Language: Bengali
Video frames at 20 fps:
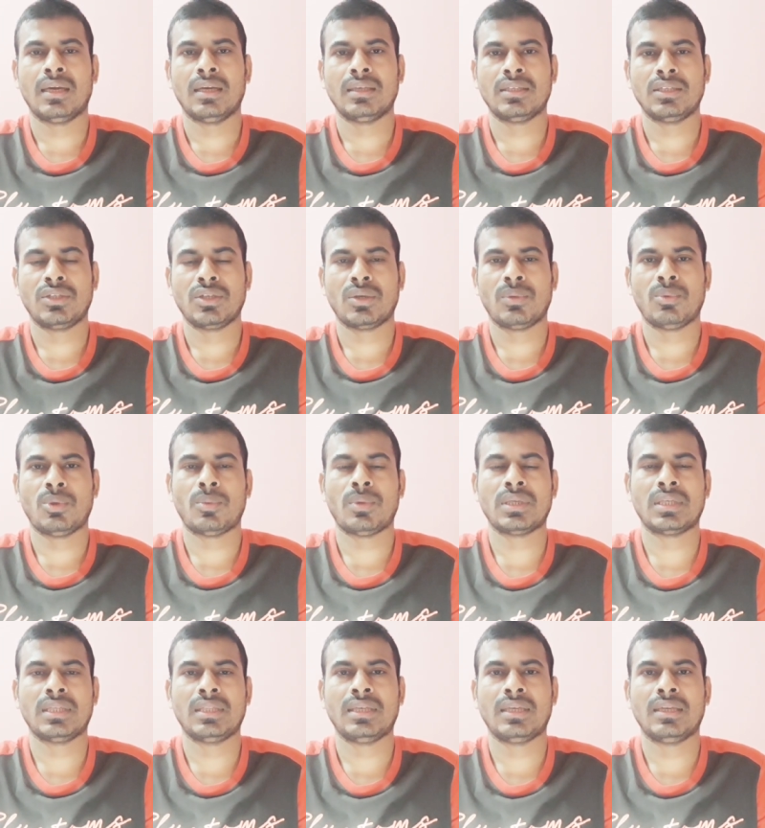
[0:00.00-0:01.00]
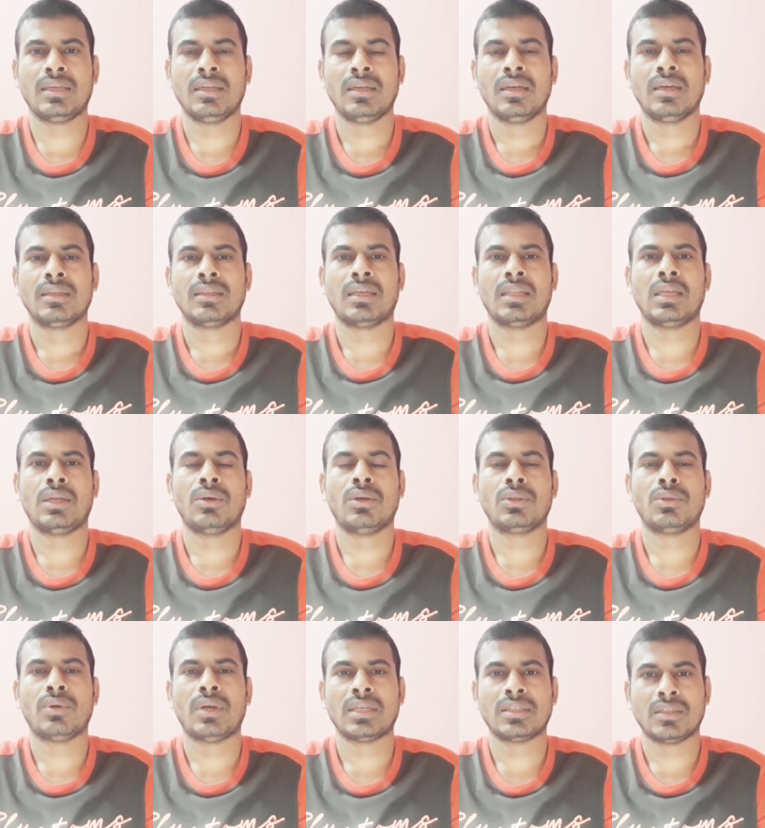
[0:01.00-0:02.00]
যে সকল প্রবাসীদের তাদের
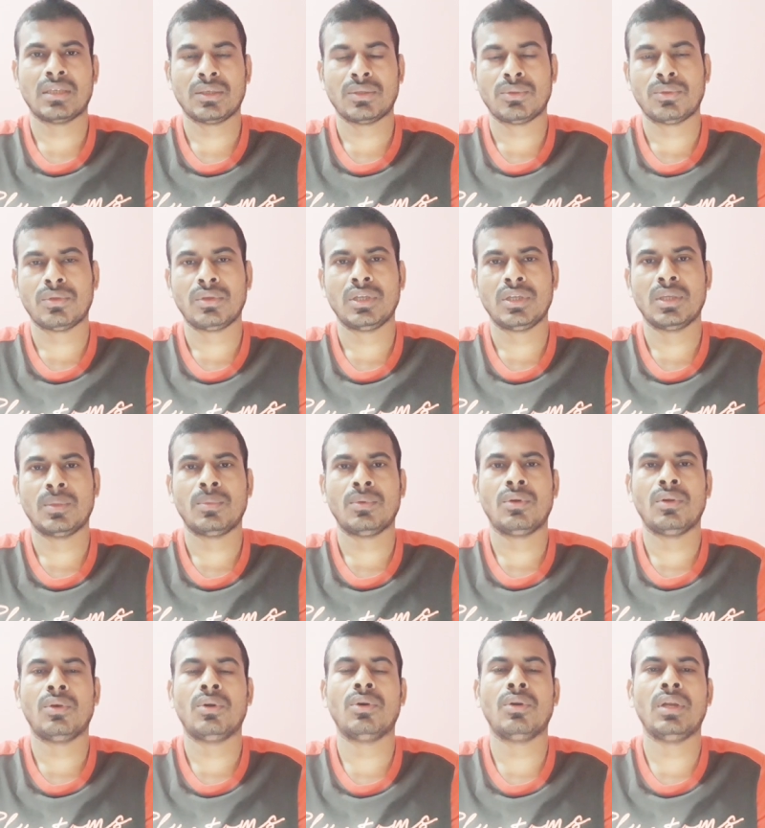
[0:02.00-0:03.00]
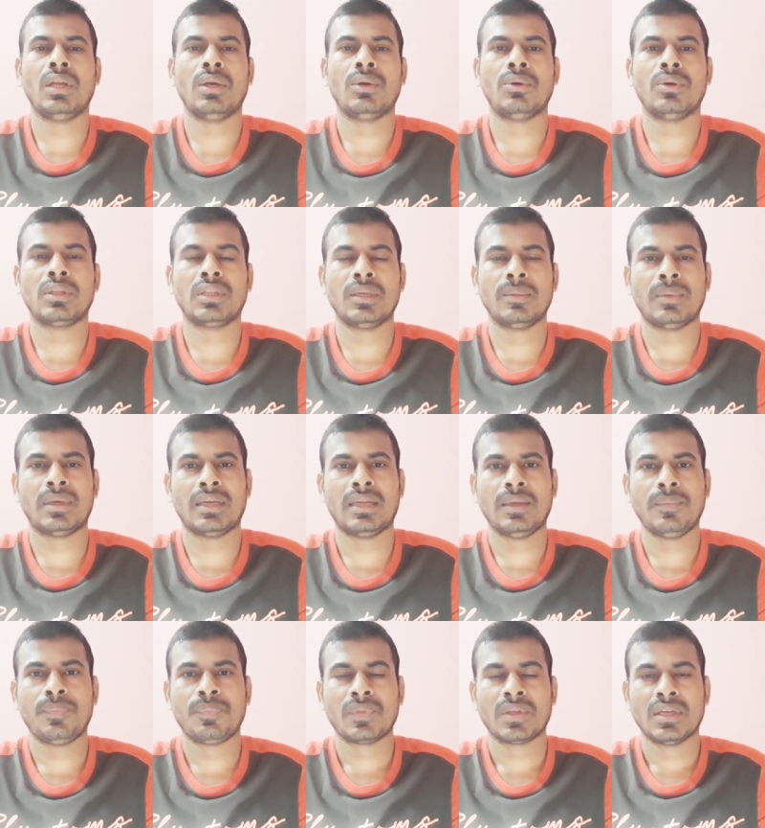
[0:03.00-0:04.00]
হয়তো আসার কোনো নিয়ম হলেও হতে পারে
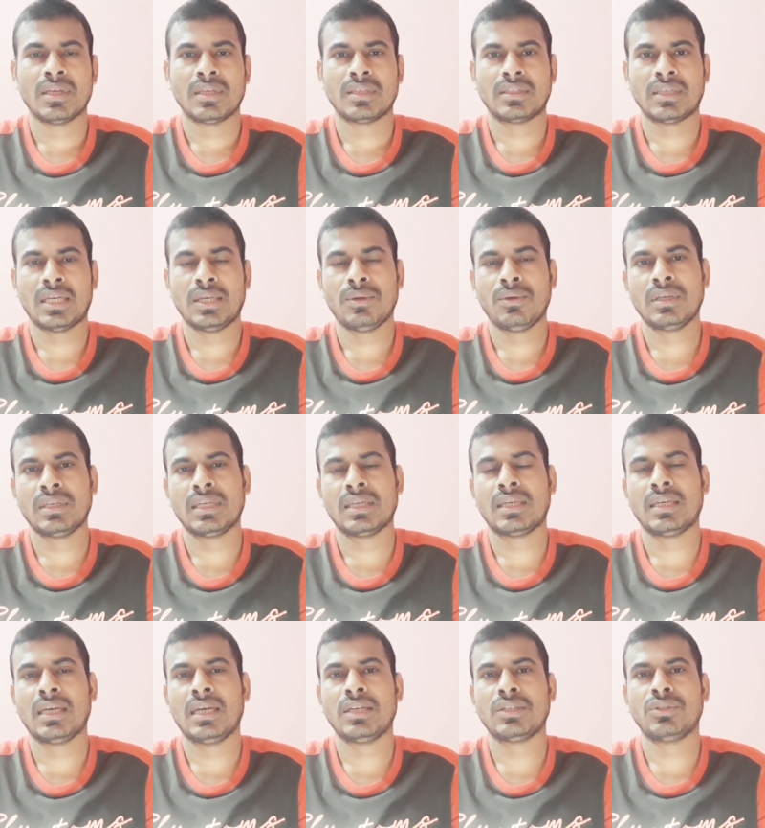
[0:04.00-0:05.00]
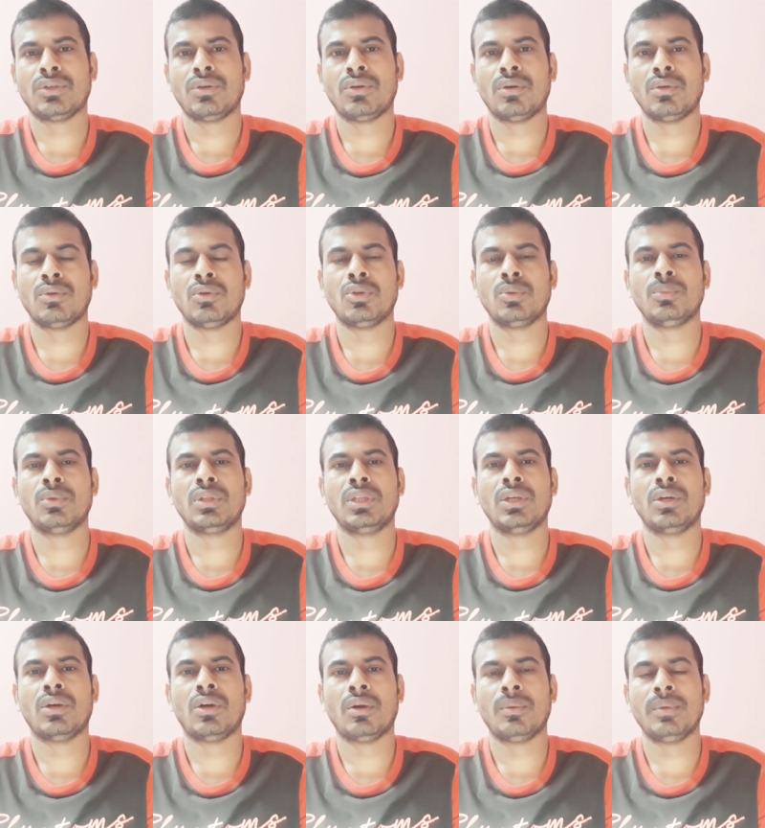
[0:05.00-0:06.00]
যাই হোক সেটা যখন
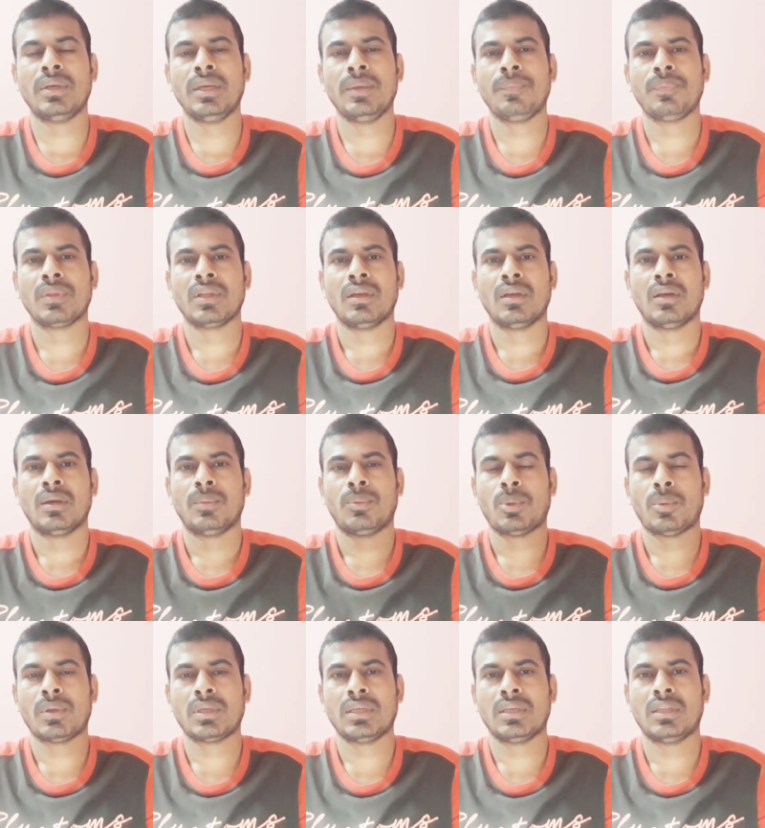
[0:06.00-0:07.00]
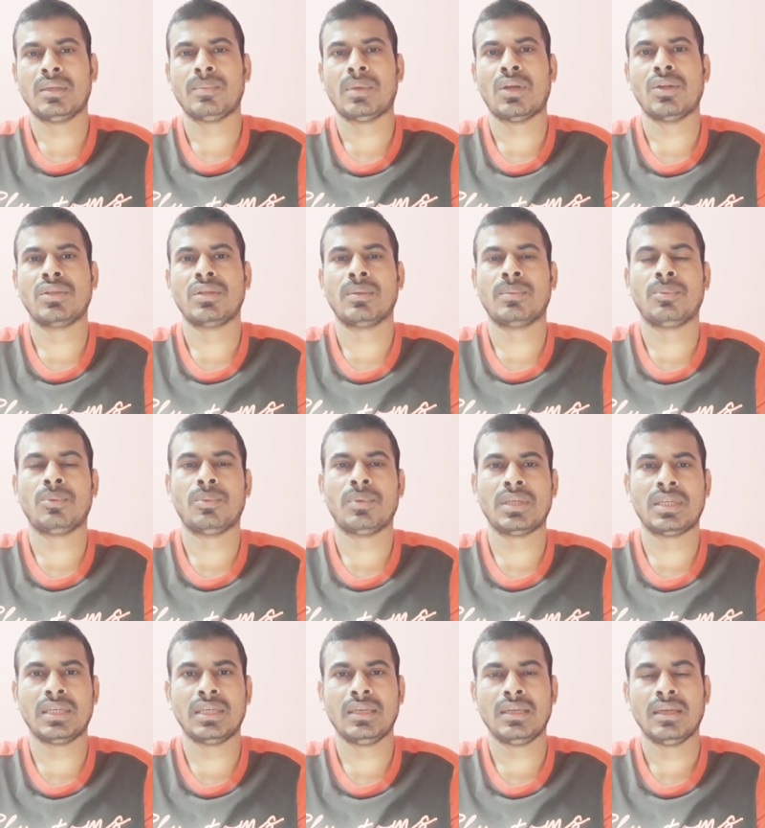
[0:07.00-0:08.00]
অনুমতি হবে প্রবাসীদের মালয়েশিয়া
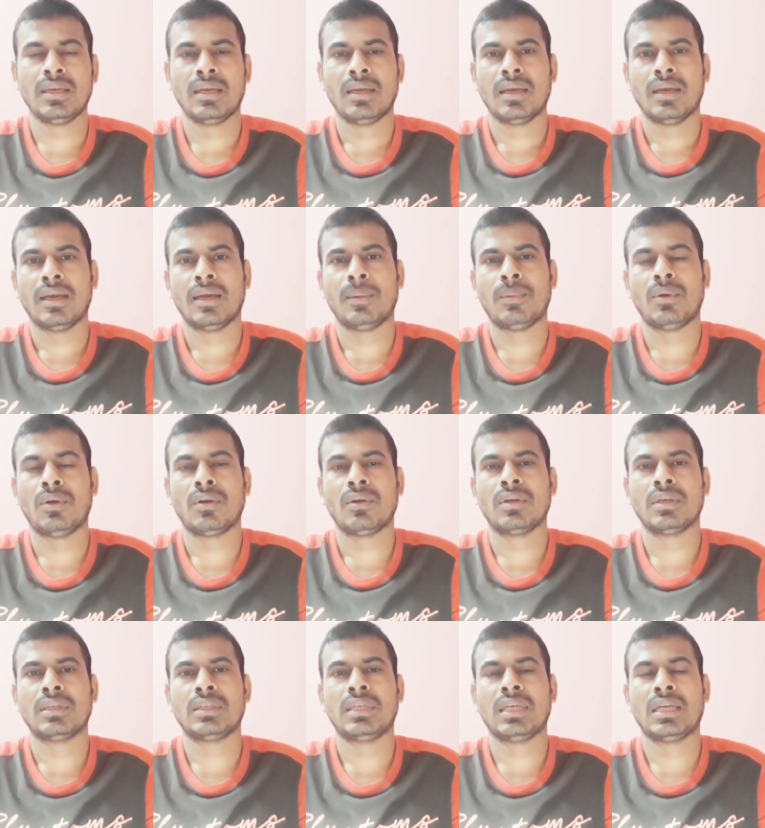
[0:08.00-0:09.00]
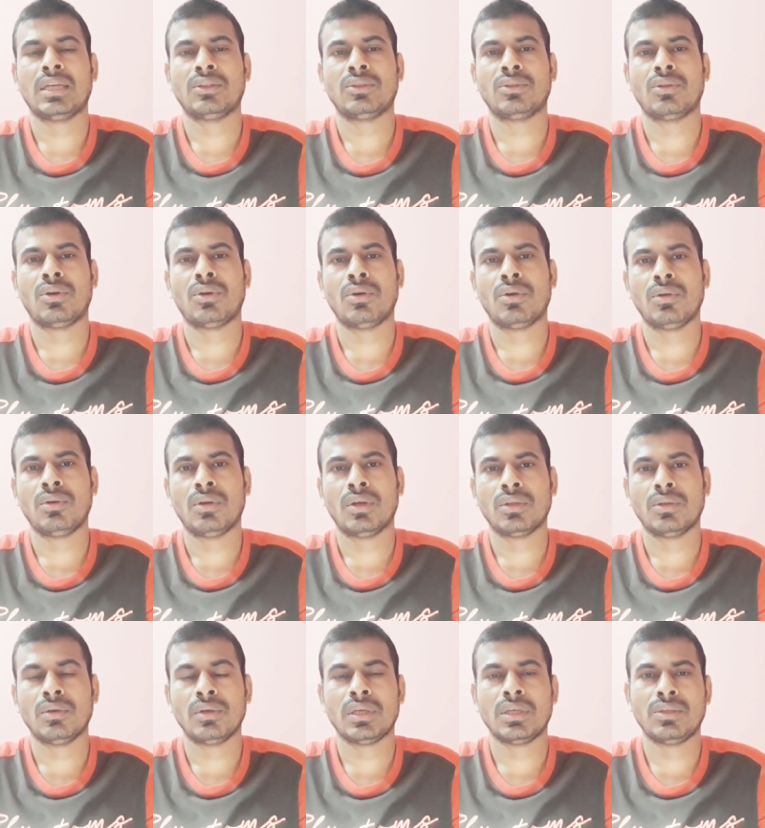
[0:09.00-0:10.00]
প্রবেশের এবং তখন
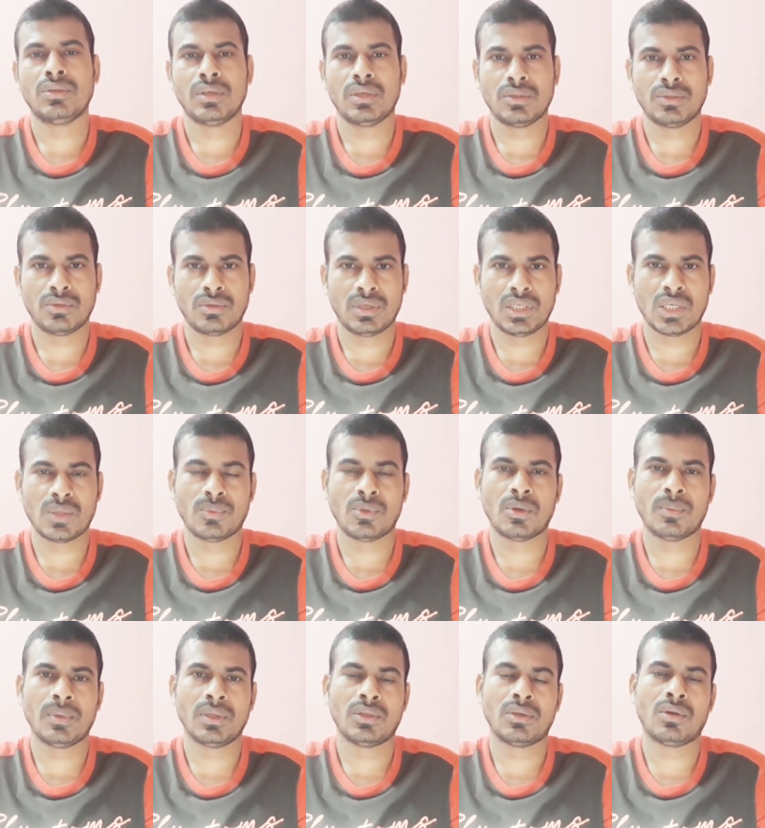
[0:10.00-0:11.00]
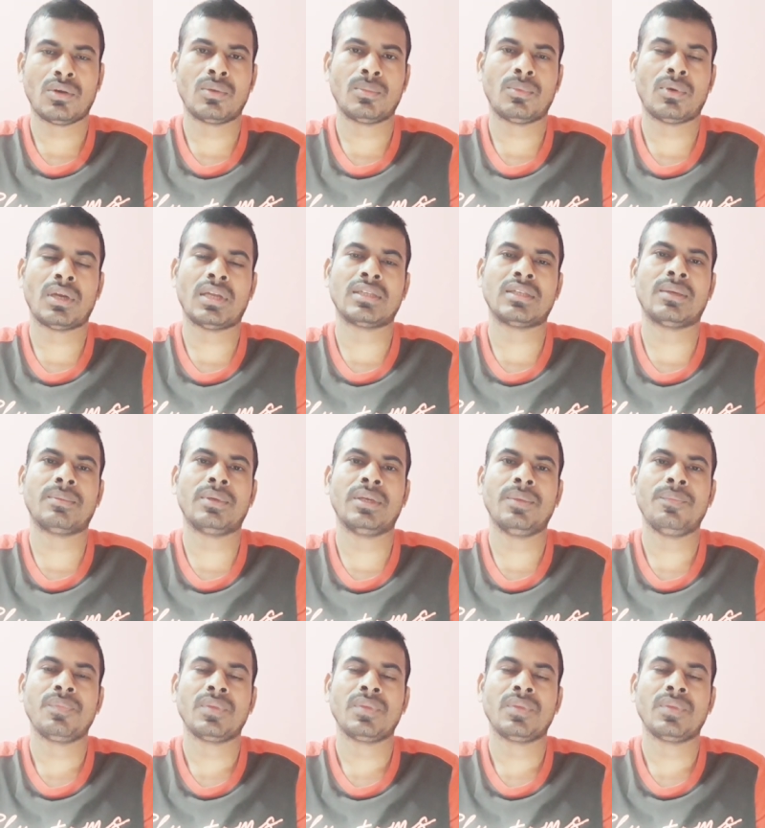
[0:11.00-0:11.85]
হয়তো কিছু কিছু নিয়ম হবে তখন বলা যাবে